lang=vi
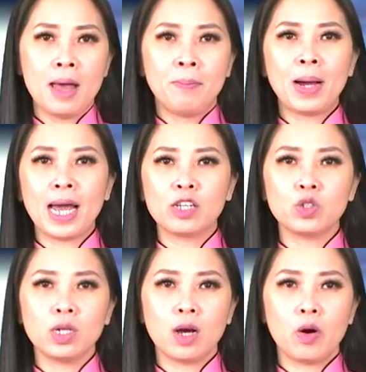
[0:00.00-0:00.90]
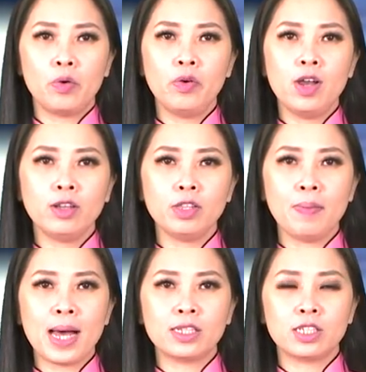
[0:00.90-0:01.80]
mặt hàng xuất khẩu lớn thứ
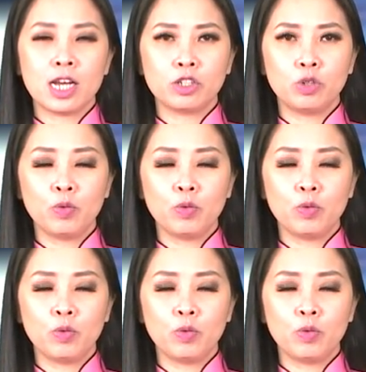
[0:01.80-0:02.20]
3 sang Trung